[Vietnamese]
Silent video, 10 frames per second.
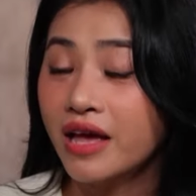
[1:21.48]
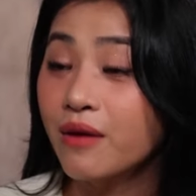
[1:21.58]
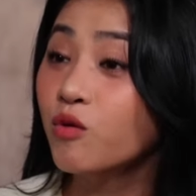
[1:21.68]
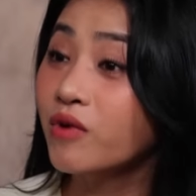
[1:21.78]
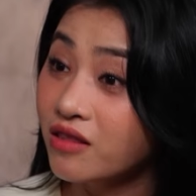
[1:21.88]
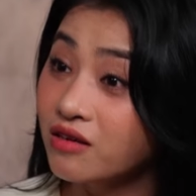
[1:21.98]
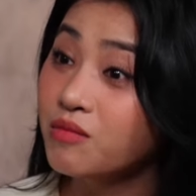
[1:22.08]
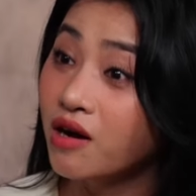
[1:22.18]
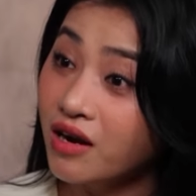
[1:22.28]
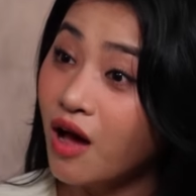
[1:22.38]
Em cũng đã thử
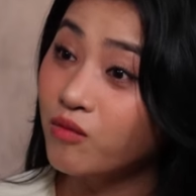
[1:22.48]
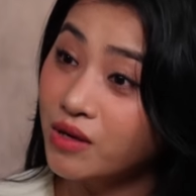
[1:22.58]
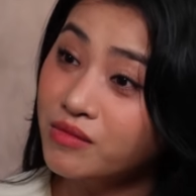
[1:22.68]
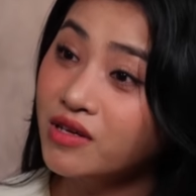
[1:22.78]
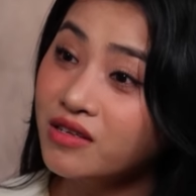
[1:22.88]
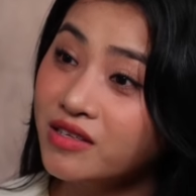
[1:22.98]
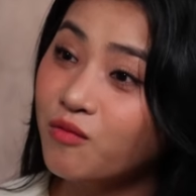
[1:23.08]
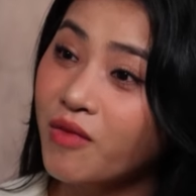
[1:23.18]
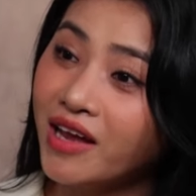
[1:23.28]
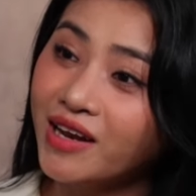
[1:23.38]
mở lòng lắm đó.
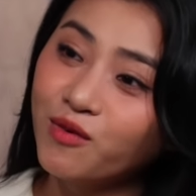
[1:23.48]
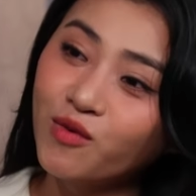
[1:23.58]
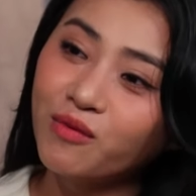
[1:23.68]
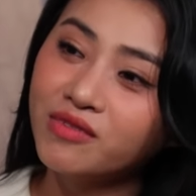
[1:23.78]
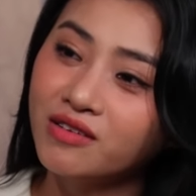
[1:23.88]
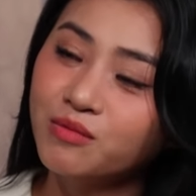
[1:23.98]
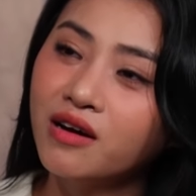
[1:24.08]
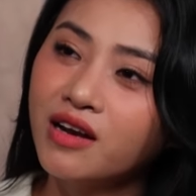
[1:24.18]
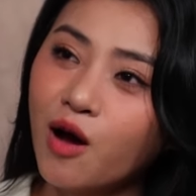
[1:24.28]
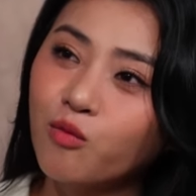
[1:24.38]
Trong ba năm qua em thử
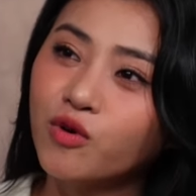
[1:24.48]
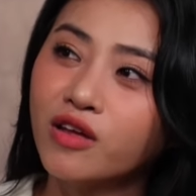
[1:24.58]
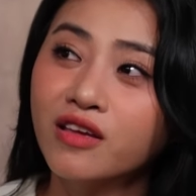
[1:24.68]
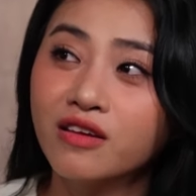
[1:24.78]
mở lòng rồi.